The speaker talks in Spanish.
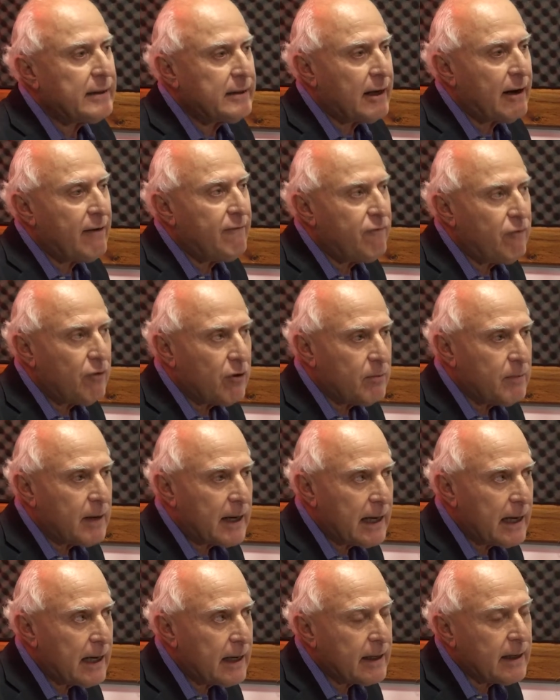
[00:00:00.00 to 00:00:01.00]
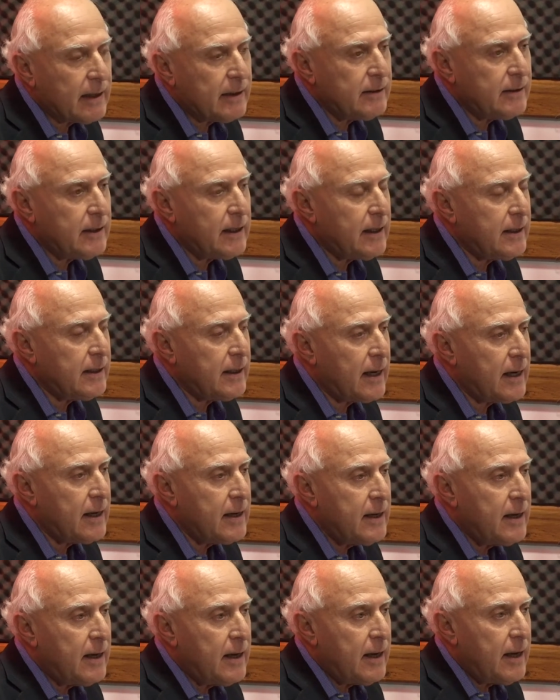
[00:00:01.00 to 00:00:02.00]
a transformar la Argentina
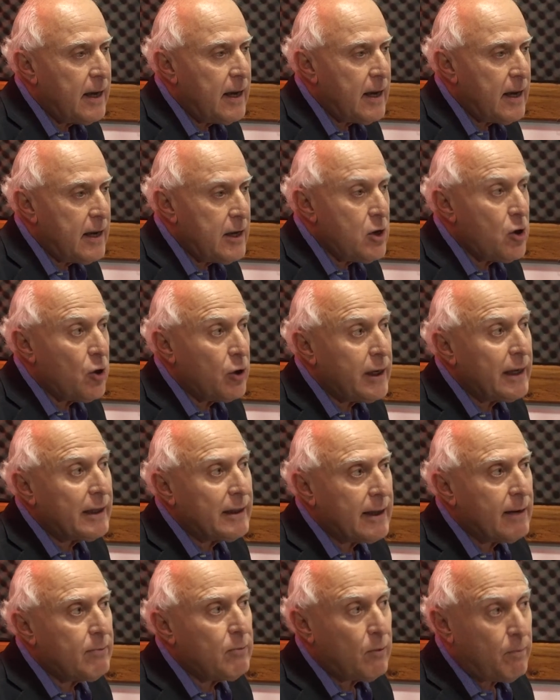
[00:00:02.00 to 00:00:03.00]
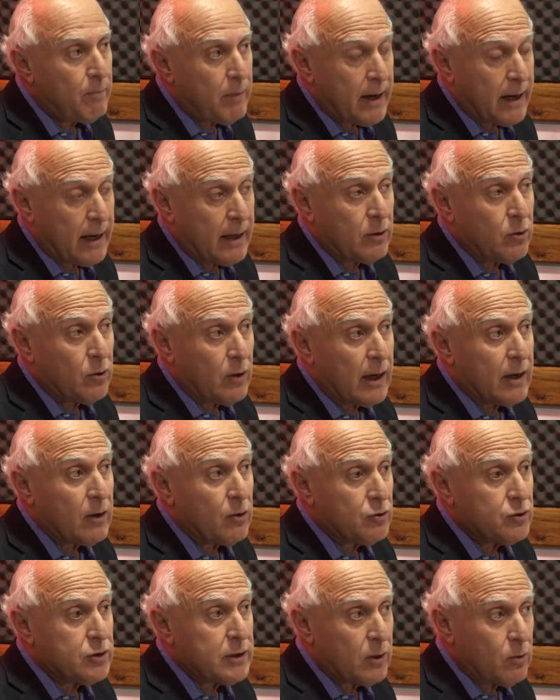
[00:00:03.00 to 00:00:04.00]
eh, y hoy estamos pagando las
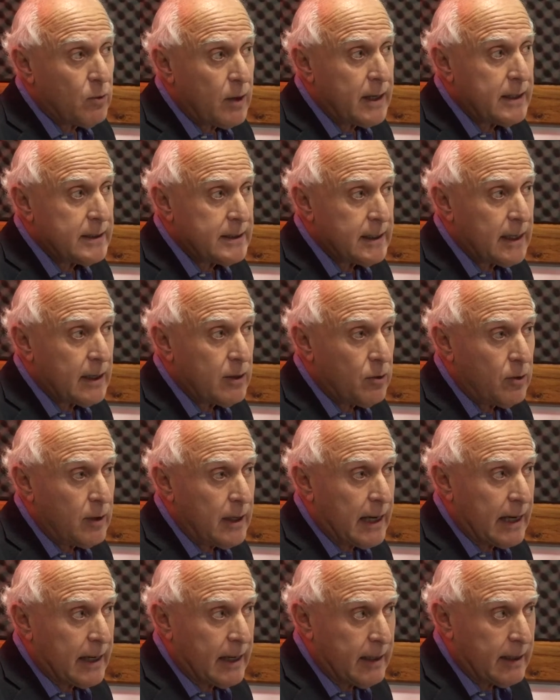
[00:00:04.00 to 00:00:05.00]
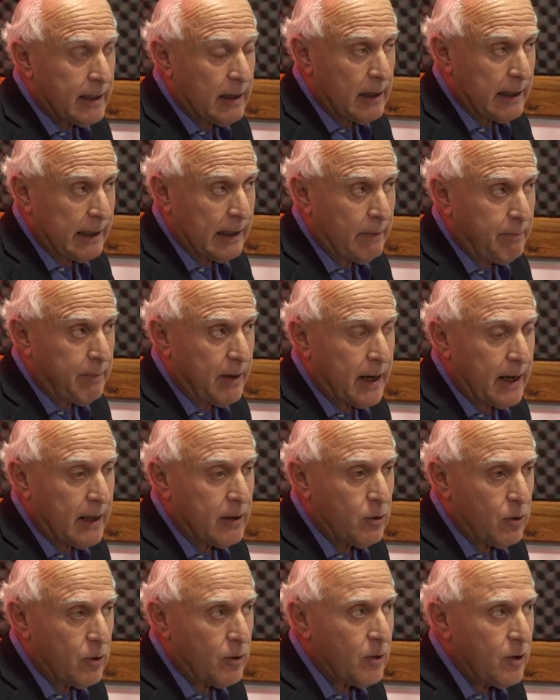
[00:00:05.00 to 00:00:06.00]
consecuencias, ¿no? Y la gente la está
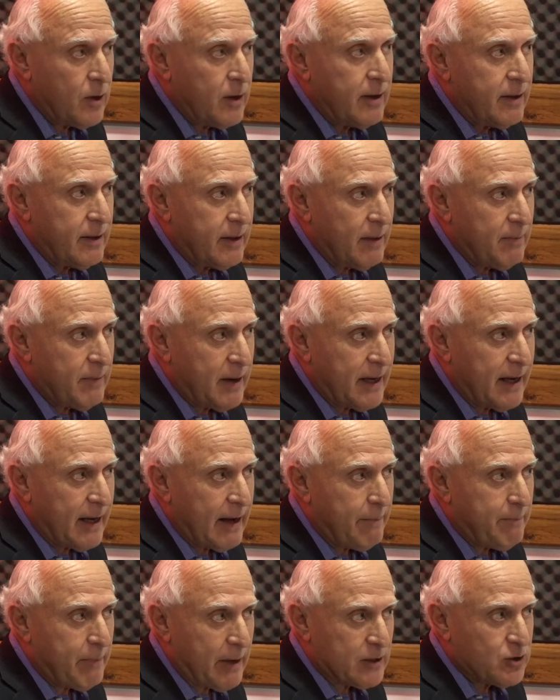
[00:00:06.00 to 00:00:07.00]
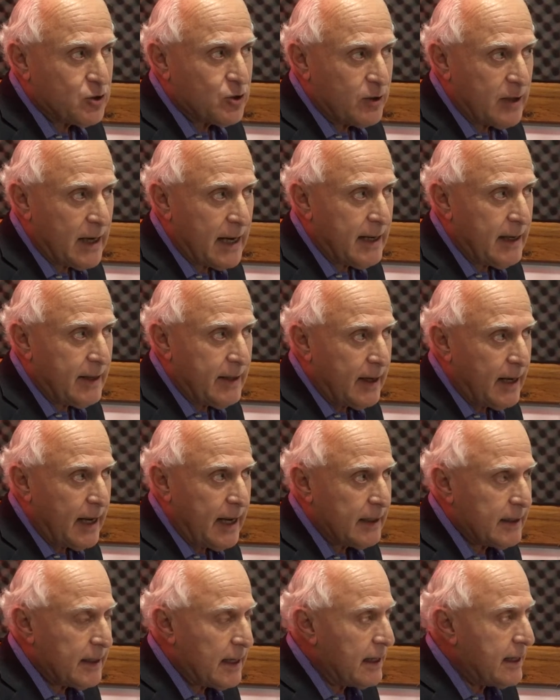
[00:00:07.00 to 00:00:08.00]
pagando de manera personal y
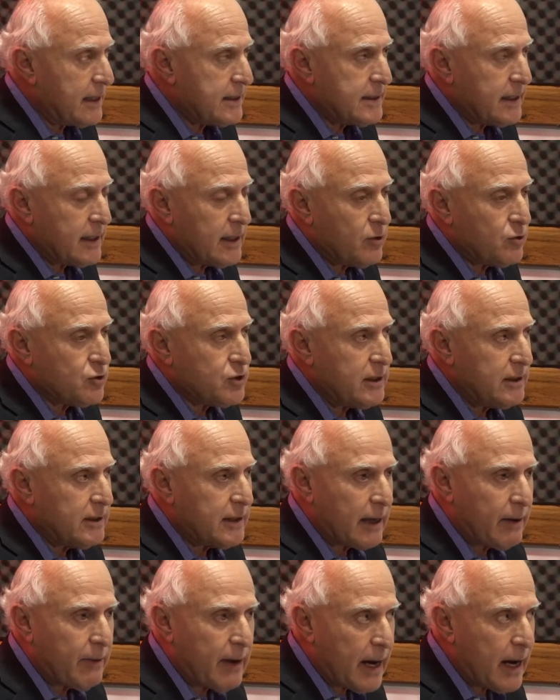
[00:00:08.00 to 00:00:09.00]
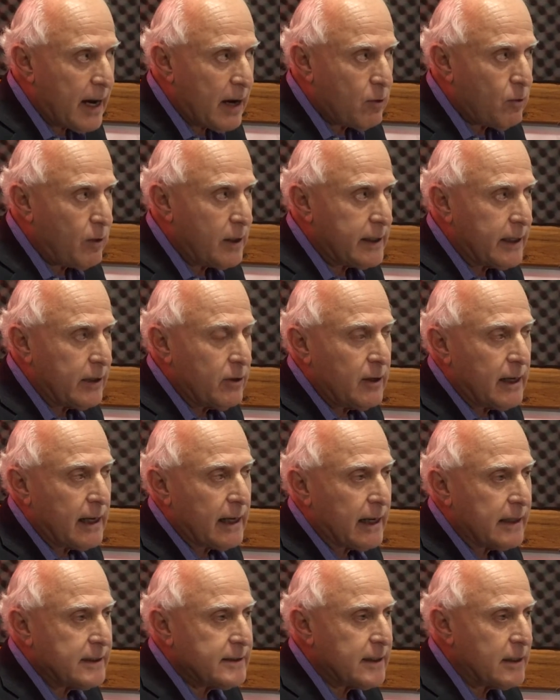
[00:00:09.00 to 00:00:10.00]
directa, el que se quedó sin trabajo, el que no le
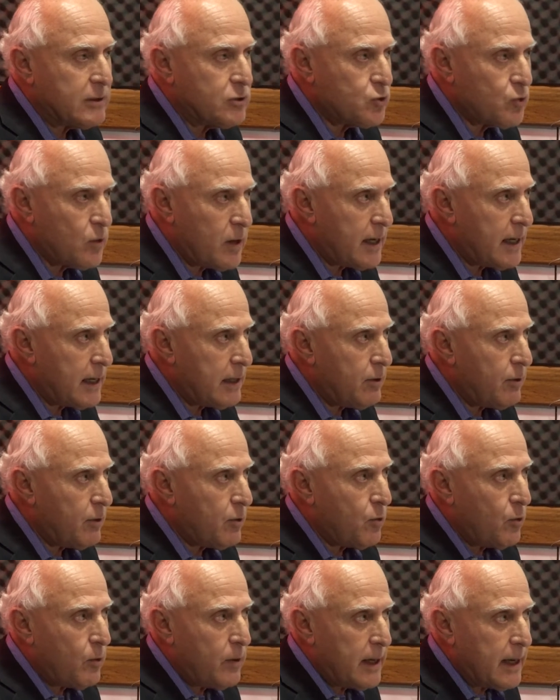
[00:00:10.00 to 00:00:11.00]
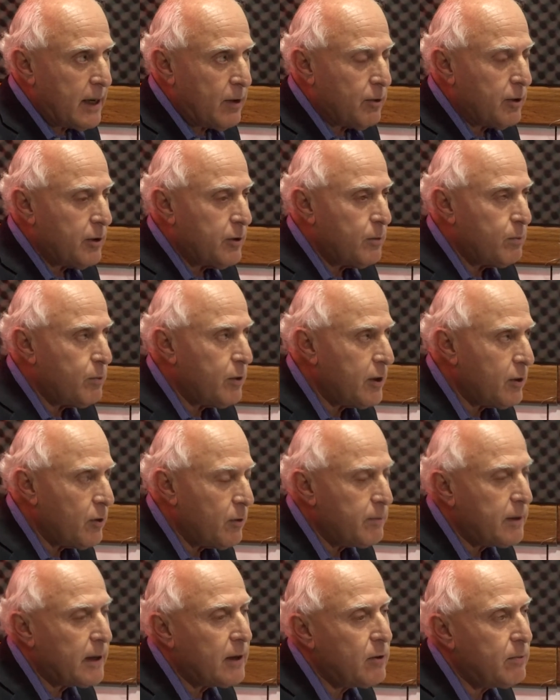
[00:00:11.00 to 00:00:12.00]
alcanza el sueldo, el jubilado que no puede
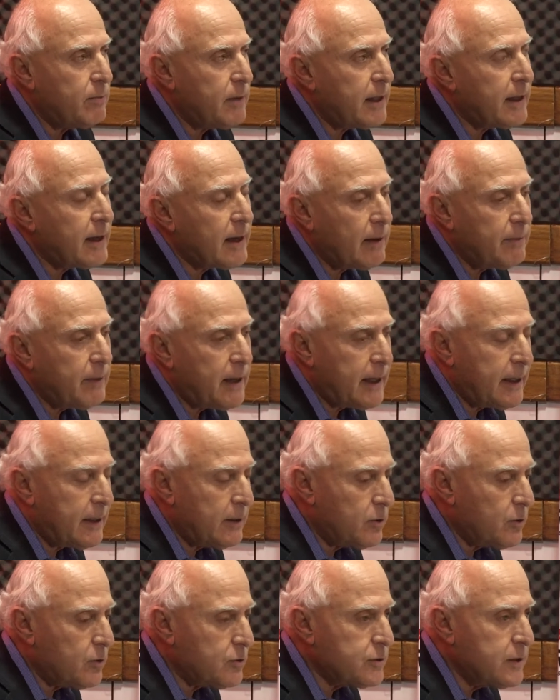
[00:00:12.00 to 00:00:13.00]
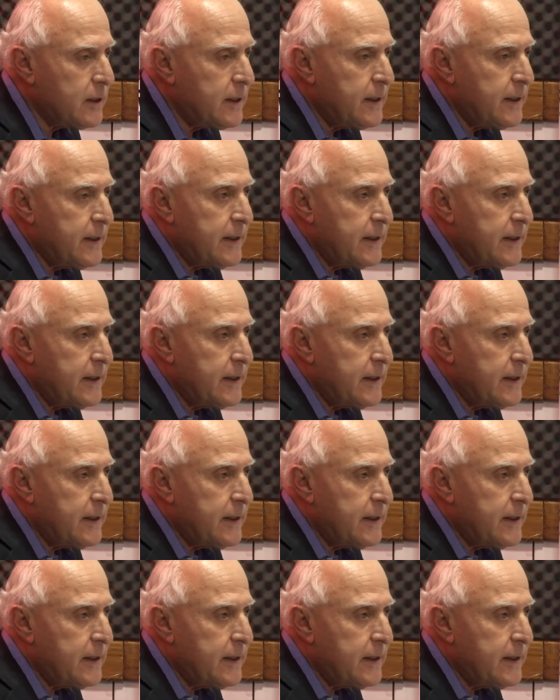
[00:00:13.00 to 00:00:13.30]
comprar los medicamentos.